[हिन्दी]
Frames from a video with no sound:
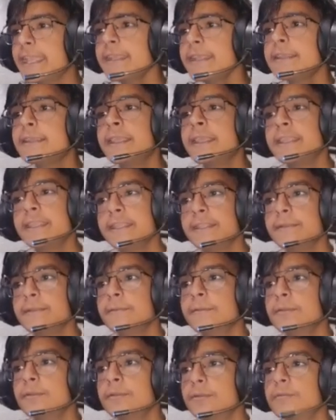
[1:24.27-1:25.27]
हैं
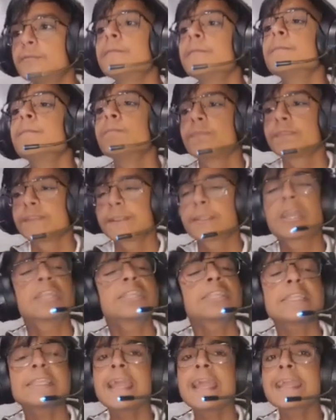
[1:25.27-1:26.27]

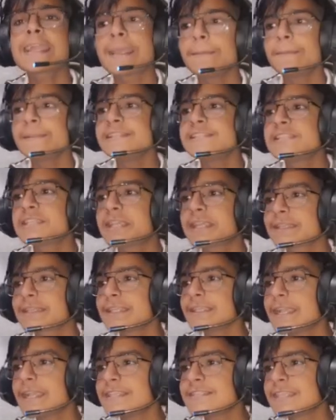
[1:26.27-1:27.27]
खतरनाक हमेल जी
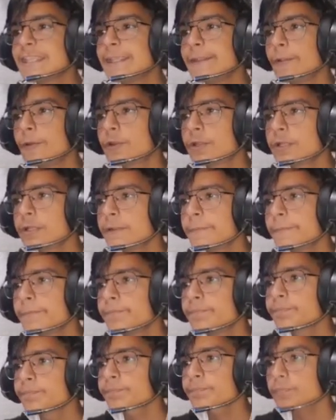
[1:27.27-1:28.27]
करते हैं गाइज ये लोग
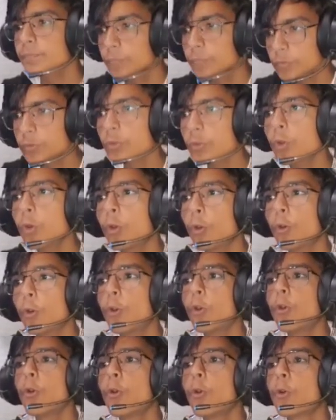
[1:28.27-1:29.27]

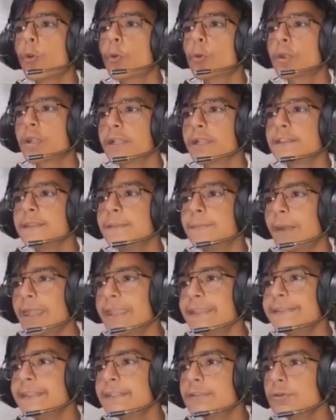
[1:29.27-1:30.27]
ओ कर दी
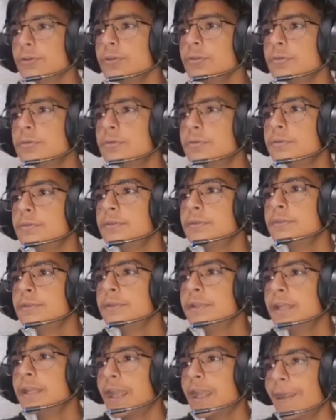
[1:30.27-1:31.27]
भाई ने तो
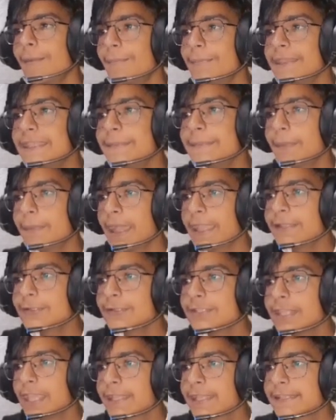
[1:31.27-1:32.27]
अभी इन भाई
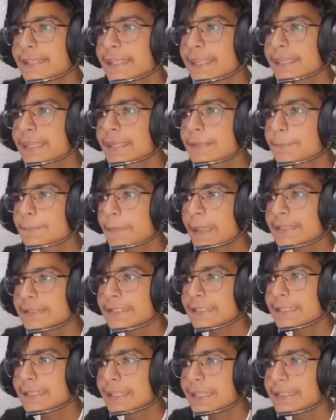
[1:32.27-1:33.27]
को देखते हैं कर
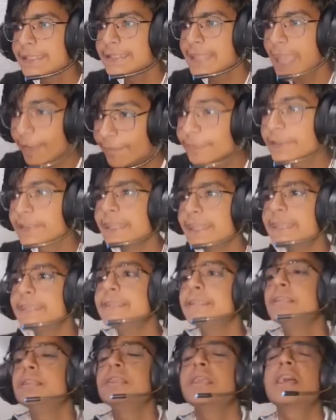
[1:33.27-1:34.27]
पाते हैं या फिर
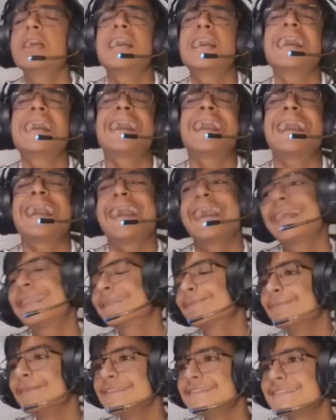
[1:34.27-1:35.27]
नहीं
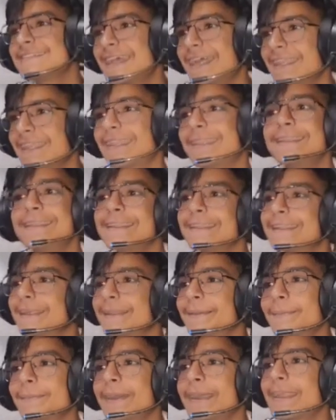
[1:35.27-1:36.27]
यार बेचारा नहीं
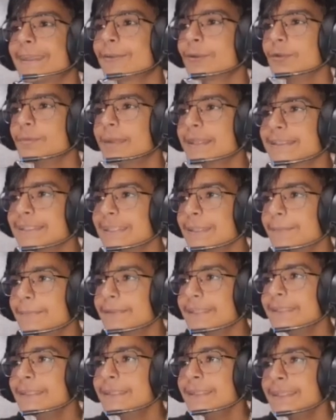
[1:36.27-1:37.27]
कर पाया कोई बात नहीं
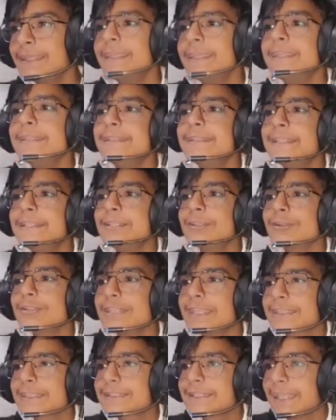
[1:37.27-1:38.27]
अभी इन दीदी को
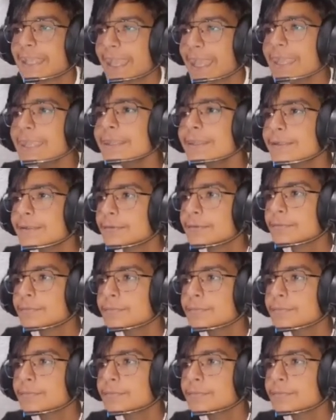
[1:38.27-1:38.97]
देखते हैं